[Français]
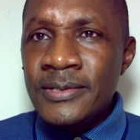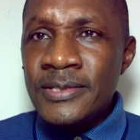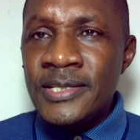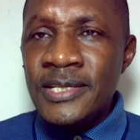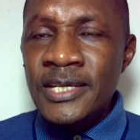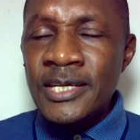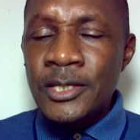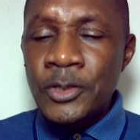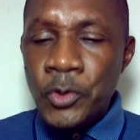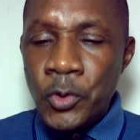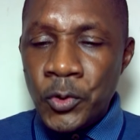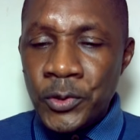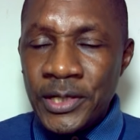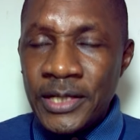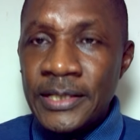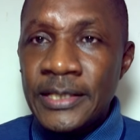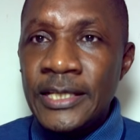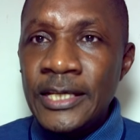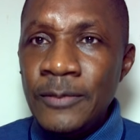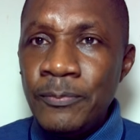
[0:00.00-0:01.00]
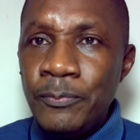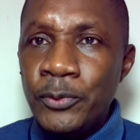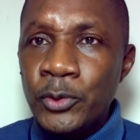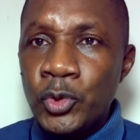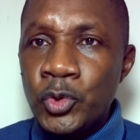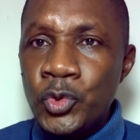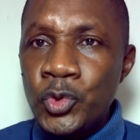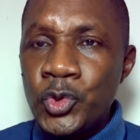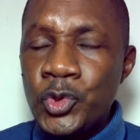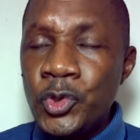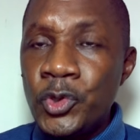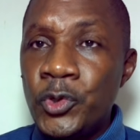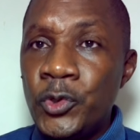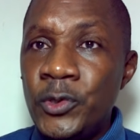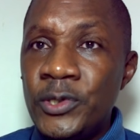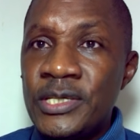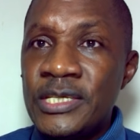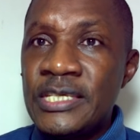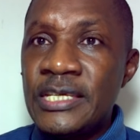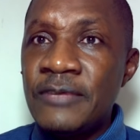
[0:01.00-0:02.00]
lui qui Konaté, pour tous ceux qui
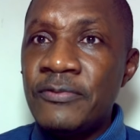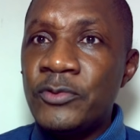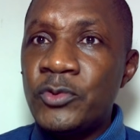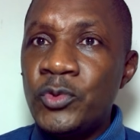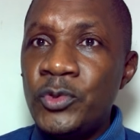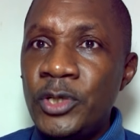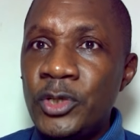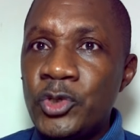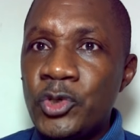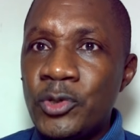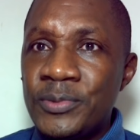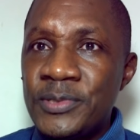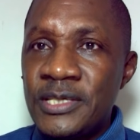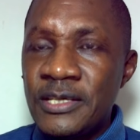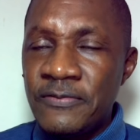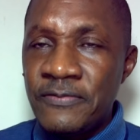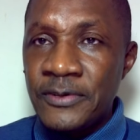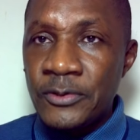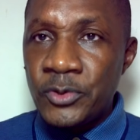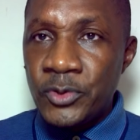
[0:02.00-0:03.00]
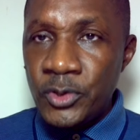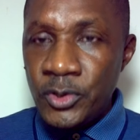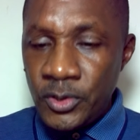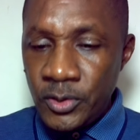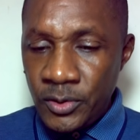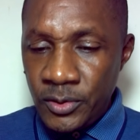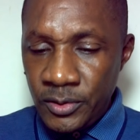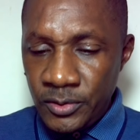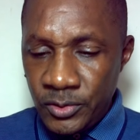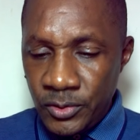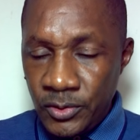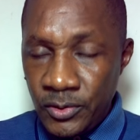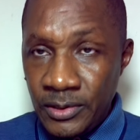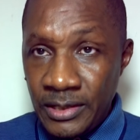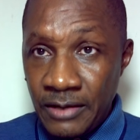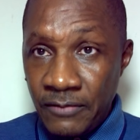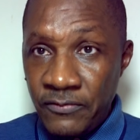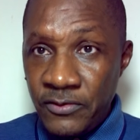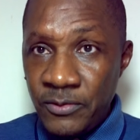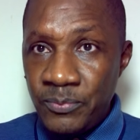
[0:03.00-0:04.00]
le savent, tous les observateurs de
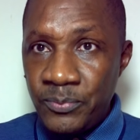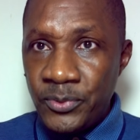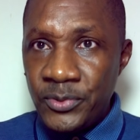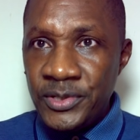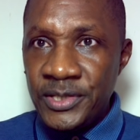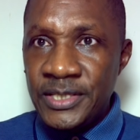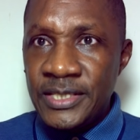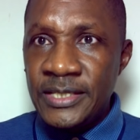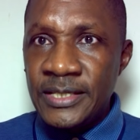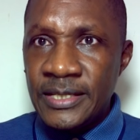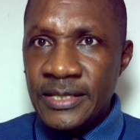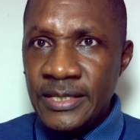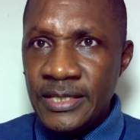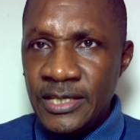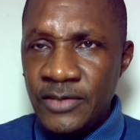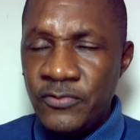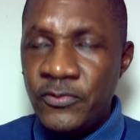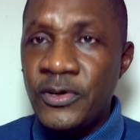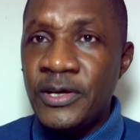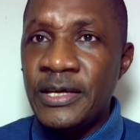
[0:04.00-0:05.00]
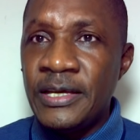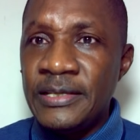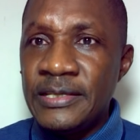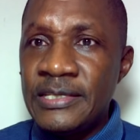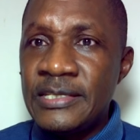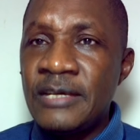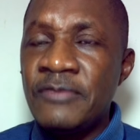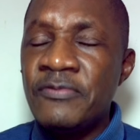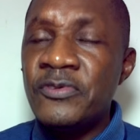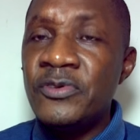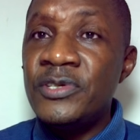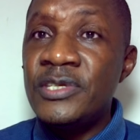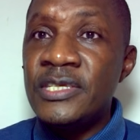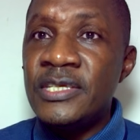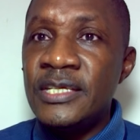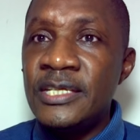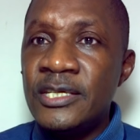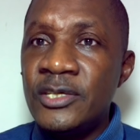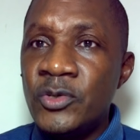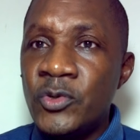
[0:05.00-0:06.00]
la vie politique ivoirienne savent que
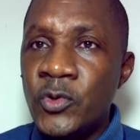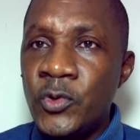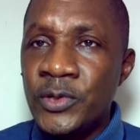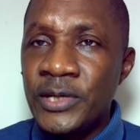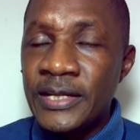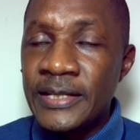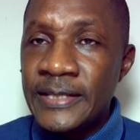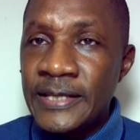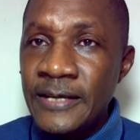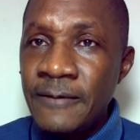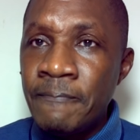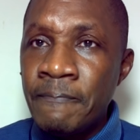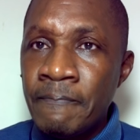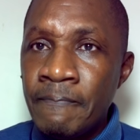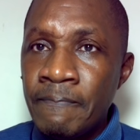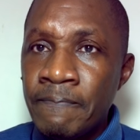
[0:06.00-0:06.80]
qui Konaté